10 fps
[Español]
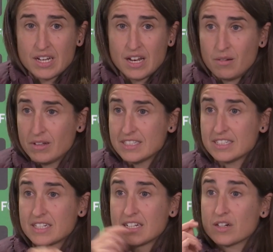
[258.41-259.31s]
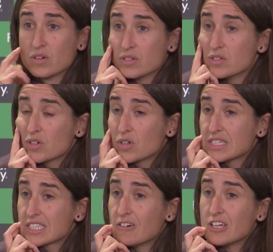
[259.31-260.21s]
El Betis eh, con,
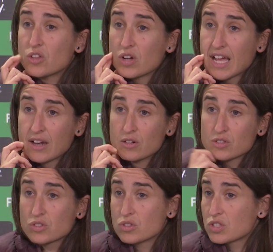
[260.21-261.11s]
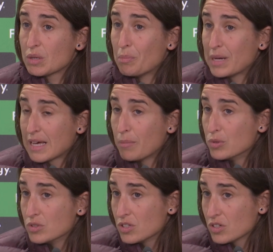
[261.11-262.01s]
esta victoria nos, empata
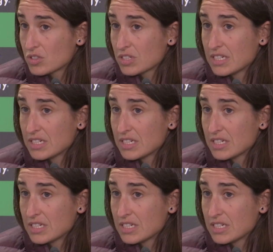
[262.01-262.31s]
puntos.